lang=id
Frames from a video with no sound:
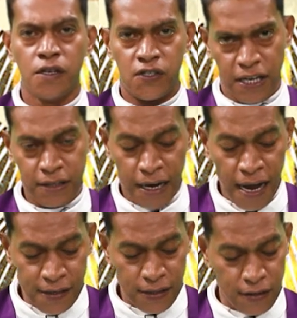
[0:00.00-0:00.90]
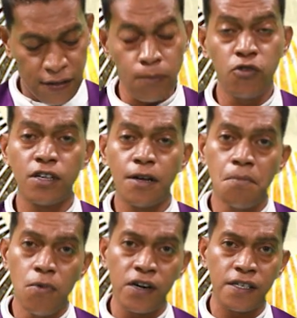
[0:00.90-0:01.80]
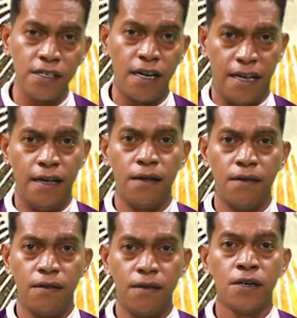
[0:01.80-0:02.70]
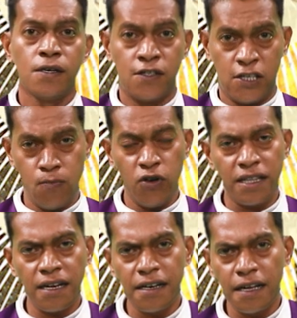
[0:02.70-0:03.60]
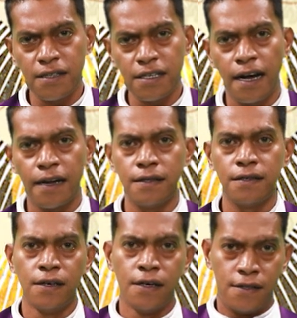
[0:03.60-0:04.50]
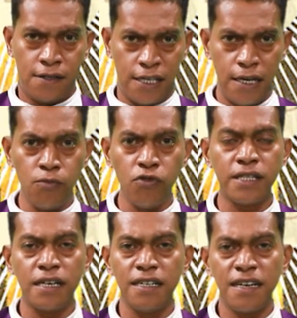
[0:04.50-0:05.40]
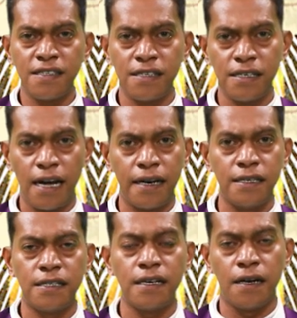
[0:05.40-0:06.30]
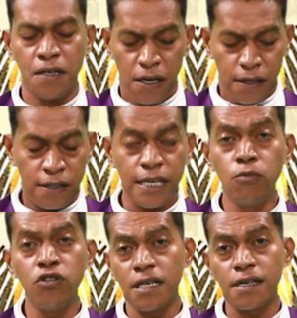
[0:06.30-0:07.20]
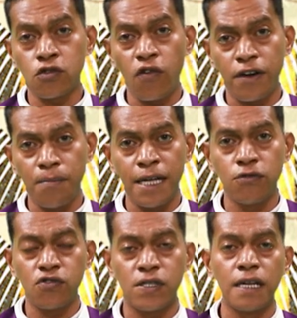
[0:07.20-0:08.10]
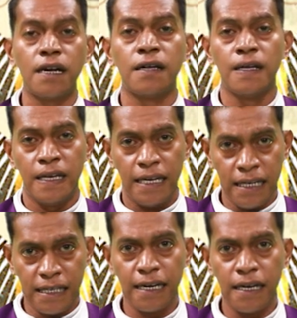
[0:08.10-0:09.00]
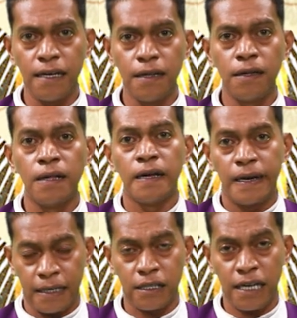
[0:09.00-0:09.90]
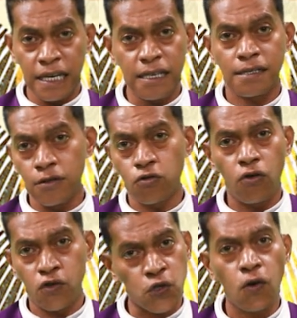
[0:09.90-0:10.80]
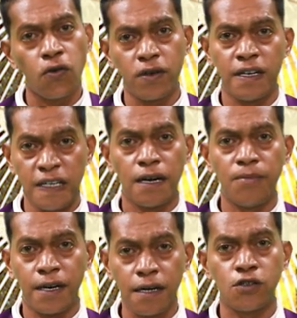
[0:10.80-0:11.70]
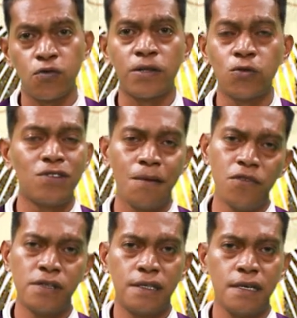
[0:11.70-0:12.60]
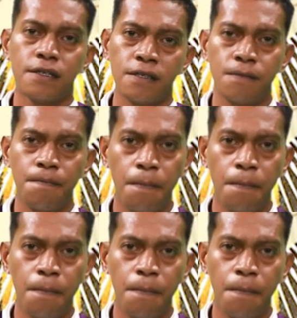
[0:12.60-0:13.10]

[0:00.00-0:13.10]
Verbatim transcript: Se ita rasik simu tine moris idane. Simu tine identidade, simu tine necessidade, sira, simu tine sofrimento, sira. E dane, kata ita sai tok solok, e dane be Cristo atu de morisias.